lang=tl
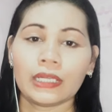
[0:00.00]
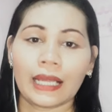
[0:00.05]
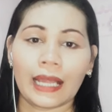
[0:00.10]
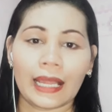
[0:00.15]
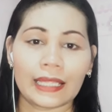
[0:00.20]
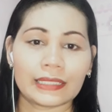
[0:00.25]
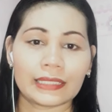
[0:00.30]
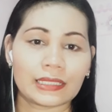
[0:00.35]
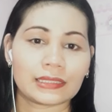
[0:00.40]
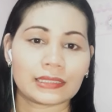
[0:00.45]

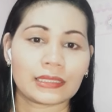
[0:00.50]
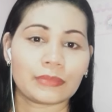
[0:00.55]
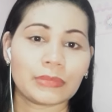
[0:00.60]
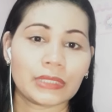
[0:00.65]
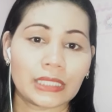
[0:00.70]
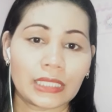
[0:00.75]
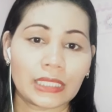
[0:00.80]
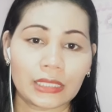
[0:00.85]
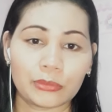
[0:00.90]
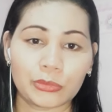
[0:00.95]
At
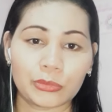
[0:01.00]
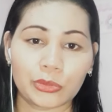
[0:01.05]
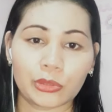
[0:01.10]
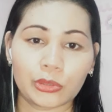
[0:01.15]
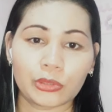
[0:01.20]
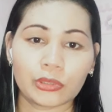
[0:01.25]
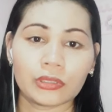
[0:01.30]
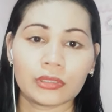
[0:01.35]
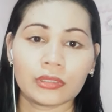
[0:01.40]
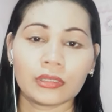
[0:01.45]
sasabihin
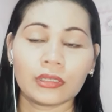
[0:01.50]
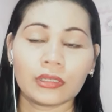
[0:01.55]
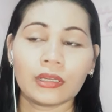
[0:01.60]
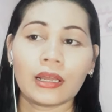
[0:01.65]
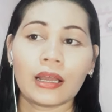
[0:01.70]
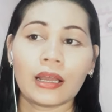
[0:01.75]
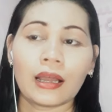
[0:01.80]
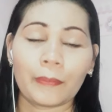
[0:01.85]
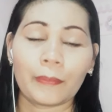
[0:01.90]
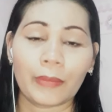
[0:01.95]
mo,
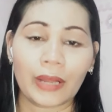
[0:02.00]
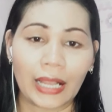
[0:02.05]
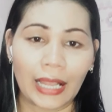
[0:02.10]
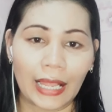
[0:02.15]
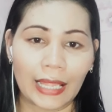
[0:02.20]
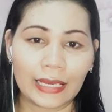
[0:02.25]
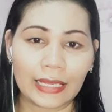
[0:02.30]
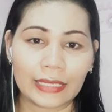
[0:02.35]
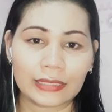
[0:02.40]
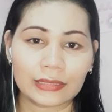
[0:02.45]

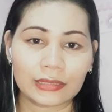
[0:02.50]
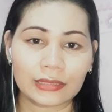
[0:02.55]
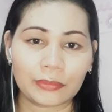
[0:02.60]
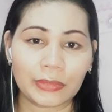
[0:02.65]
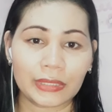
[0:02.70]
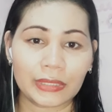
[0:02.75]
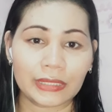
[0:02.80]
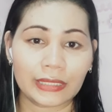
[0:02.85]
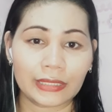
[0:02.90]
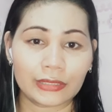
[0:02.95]
pangalan at
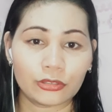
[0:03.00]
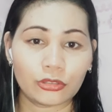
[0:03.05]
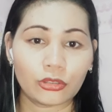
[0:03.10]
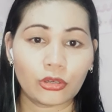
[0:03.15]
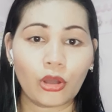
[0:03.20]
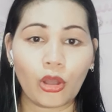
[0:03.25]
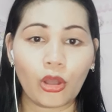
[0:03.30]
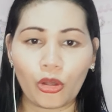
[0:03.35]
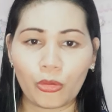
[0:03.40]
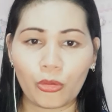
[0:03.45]
apelyido,
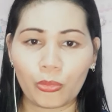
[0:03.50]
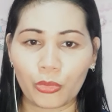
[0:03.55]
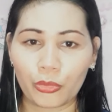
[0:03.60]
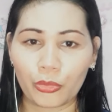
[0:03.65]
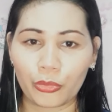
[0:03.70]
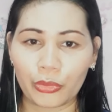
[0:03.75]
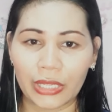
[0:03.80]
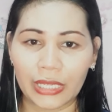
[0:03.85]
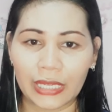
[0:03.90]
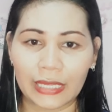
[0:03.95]

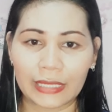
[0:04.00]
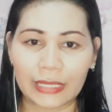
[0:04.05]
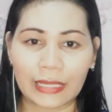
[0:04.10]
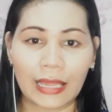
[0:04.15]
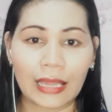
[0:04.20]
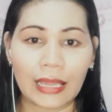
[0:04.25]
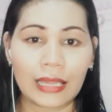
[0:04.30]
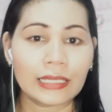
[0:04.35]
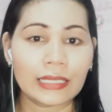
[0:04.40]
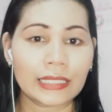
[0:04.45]
umuwi ka
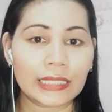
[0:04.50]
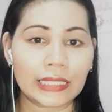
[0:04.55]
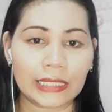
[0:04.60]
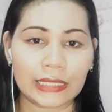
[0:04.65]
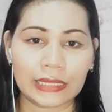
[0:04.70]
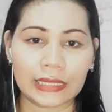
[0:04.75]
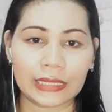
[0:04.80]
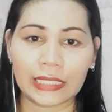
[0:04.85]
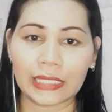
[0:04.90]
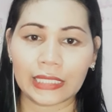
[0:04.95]
na,
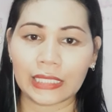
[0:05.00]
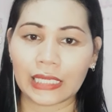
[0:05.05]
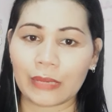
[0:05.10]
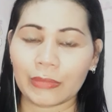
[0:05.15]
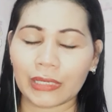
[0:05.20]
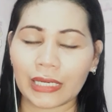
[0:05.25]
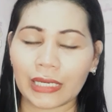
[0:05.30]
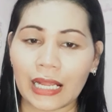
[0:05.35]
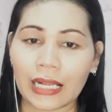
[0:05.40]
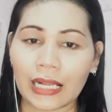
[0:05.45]
hindi ka
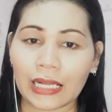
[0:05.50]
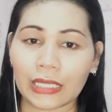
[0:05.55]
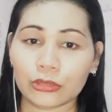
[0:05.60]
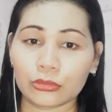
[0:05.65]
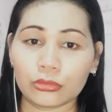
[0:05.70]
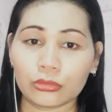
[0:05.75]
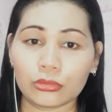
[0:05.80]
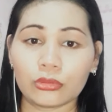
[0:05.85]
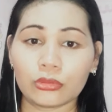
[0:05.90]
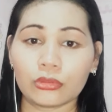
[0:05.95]

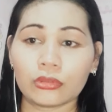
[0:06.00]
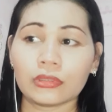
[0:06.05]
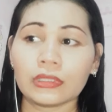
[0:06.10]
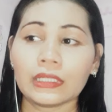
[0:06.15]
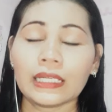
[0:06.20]
makakatulog